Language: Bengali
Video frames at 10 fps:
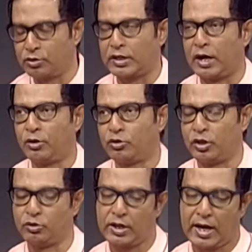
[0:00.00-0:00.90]
কারণে চলে
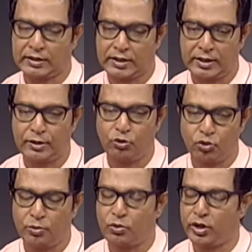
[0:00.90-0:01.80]
যে আত্মা নিয়ে কেউ
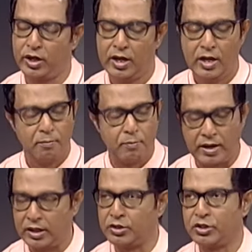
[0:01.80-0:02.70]
ছবি করে
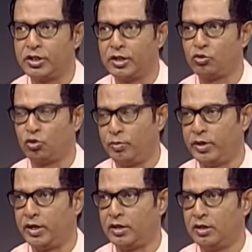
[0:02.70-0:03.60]
বাংলাদেশে সেটা চলবে
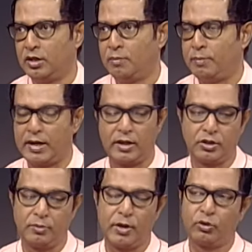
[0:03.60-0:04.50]
না
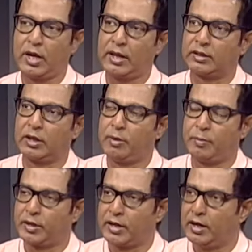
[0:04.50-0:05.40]
বাংলাদেশের মানুষ আত্মার
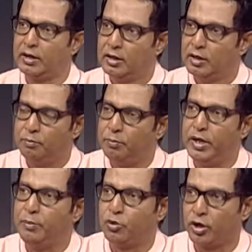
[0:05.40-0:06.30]
ব্যাপারটা
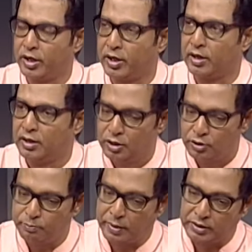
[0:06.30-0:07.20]
বিলিভ করে না
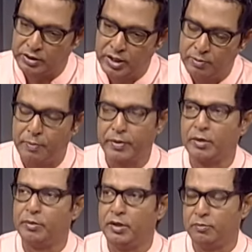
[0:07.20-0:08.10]
বা জিনের ব্যাপারটা
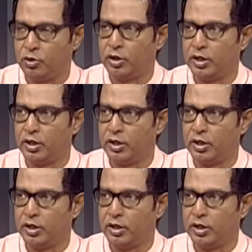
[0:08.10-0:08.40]
বিলিভ করে